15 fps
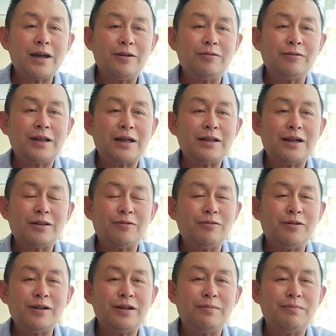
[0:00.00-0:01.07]
给留给大家都
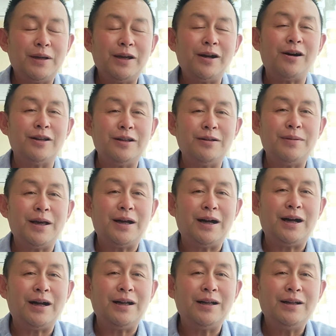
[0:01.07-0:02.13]
是一个美好的一面
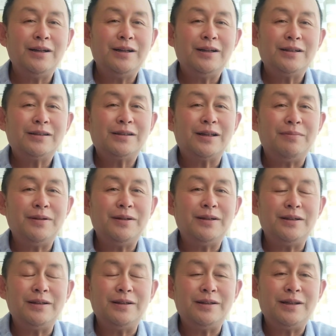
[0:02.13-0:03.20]
啊，咱
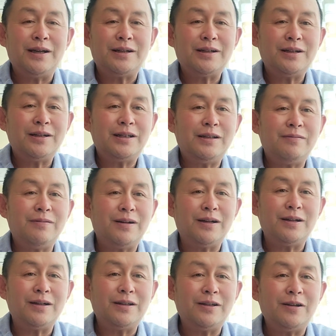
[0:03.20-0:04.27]
们也是希
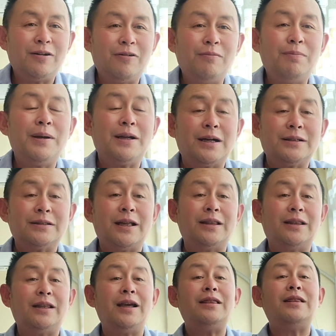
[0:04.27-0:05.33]
望姚贝娜在
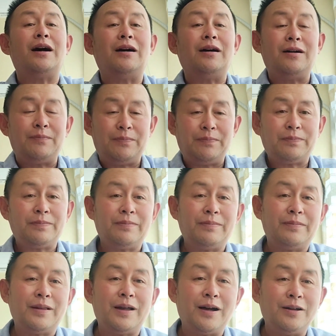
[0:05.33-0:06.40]
天堂，
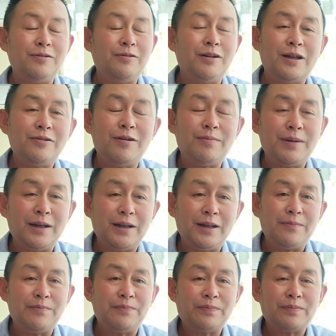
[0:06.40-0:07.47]
啊，越来越美丽。